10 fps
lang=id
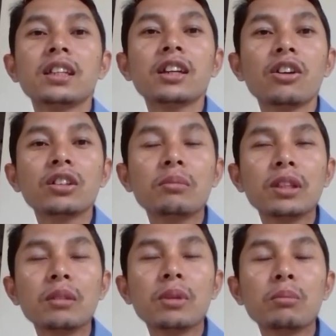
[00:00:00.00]
jadi kalau
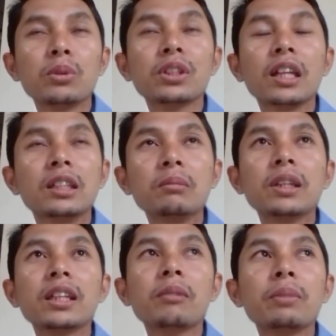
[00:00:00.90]
teman-teman punya
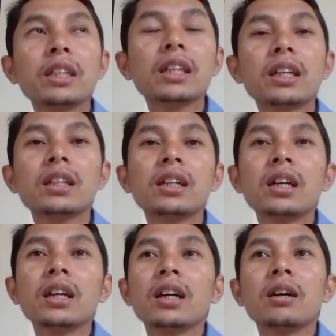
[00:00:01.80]
teman yang pintar
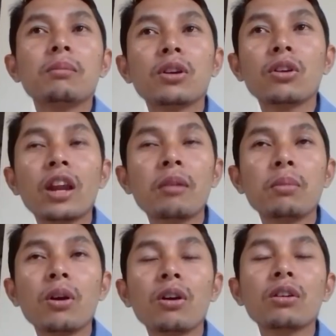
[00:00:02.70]
uh, mengelola
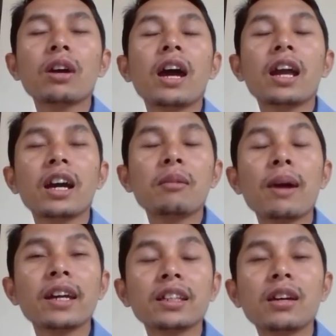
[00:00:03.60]
blog alangkah
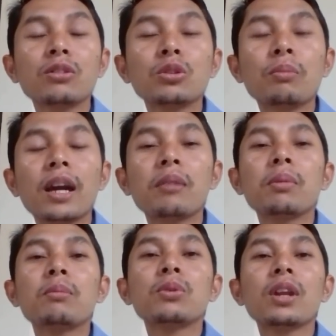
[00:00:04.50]
baiknya untuk para
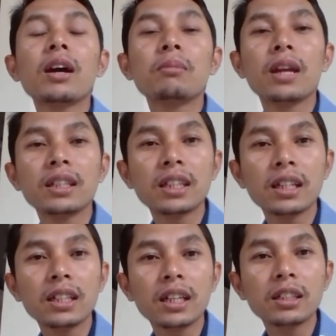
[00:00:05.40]
pemula belajar
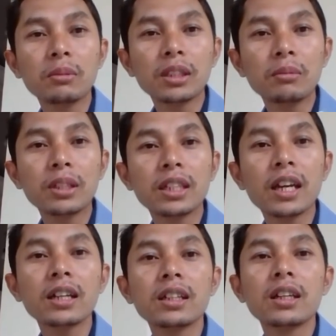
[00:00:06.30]
dengan teman-teman
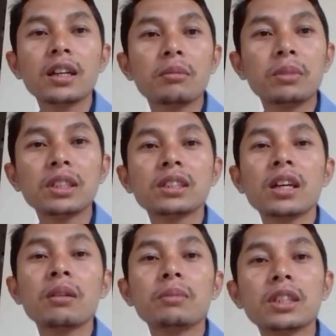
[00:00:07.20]
yang bisa
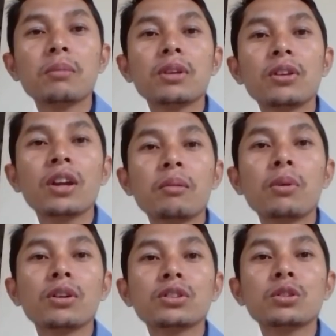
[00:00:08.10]
bisa mengelola
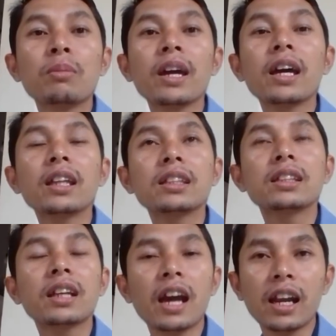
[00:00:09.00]
blog supaya
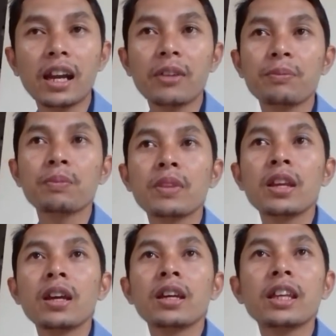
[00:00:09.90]
terarah
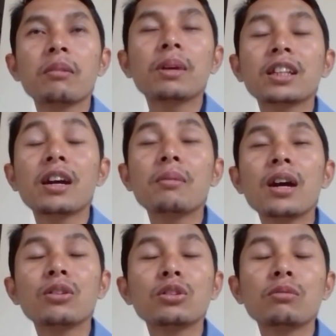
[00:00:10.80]
yang
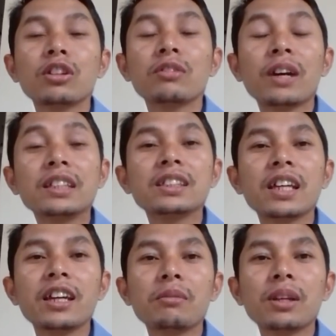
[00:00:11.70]
pertama untuk motivasi
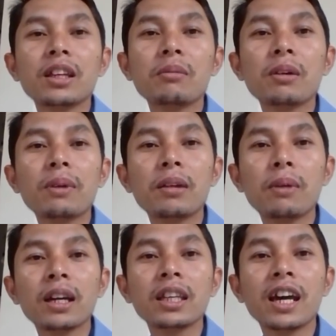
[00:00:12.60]
saya yang pertama pada
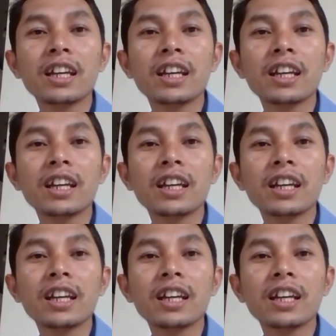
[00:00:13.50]
pagi